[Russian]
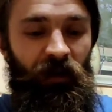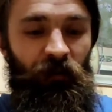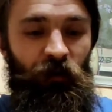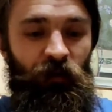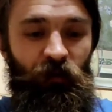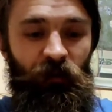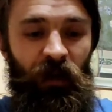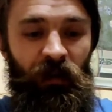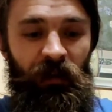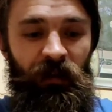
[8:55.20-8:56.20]
может, ну,
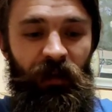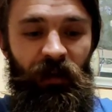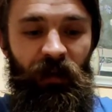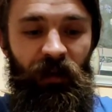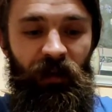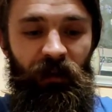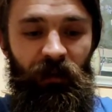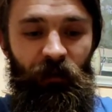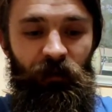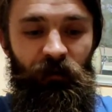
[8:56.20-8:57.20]
на, на детей на каких-то,
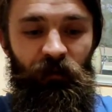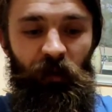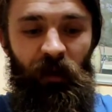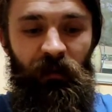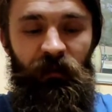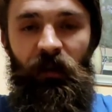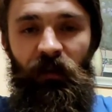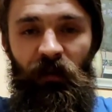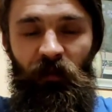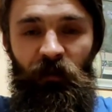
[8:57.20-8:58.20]
то есть, ну, в плане
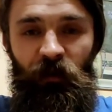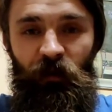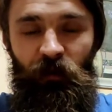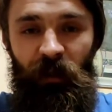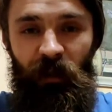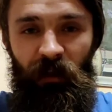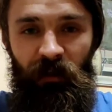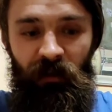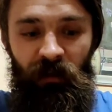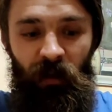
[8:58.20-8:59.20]
своих бывших друзей.
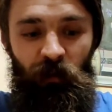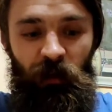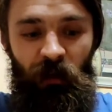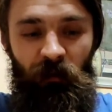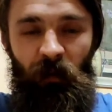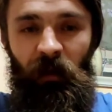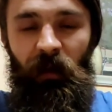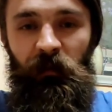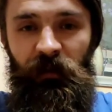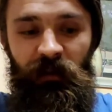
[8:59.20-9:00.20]
Обещал он там
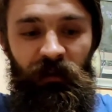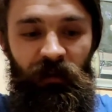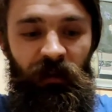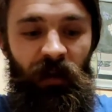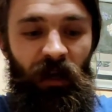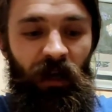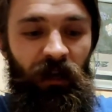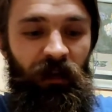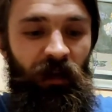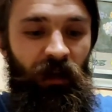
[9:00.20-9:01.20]
отомстить, где
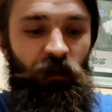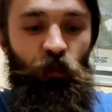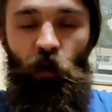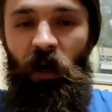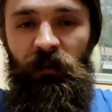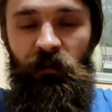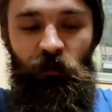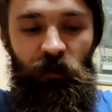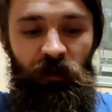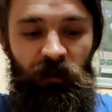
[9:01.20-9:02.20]
какая-то чепуха
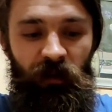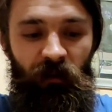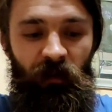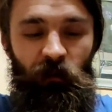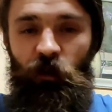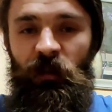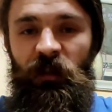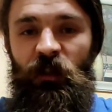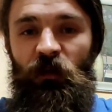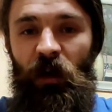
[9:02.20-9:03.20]
случилась, а там, возможно,
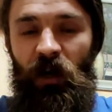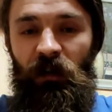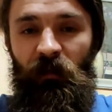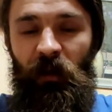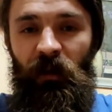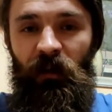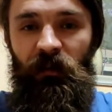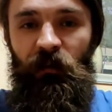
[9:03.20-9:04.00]
зашквары, там, какие-то